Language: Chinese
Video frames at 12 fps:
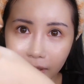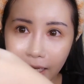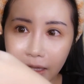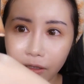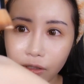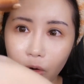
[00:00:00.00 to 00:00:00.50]
我
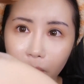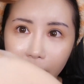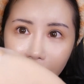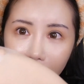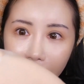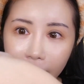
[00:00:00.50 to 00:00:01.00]
粘的时候，我
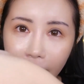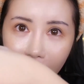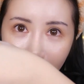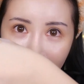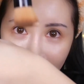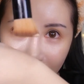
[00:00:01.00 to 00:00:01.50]
不是一整
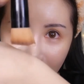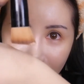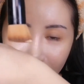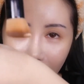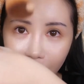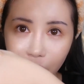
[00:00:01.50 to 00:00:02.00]
个这样
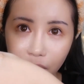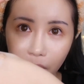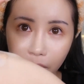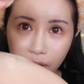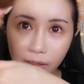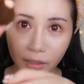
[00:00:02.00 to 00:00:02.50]
粘下去，
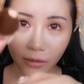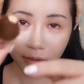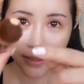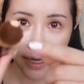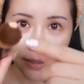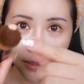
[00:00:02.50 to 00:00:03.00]
我是只有
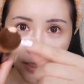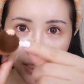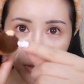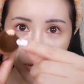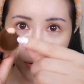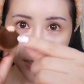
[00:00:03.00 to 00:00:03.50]
粘
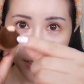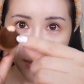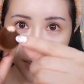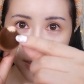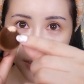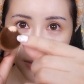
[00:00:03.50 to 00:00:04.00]
前端一
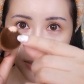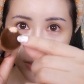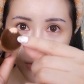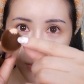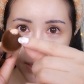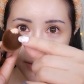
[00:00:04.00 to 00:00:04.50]
点点这
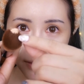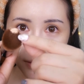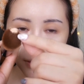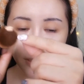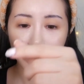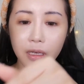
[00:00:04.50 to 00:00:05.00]
个位
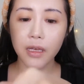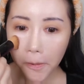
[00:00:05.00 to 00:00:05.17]
置而已。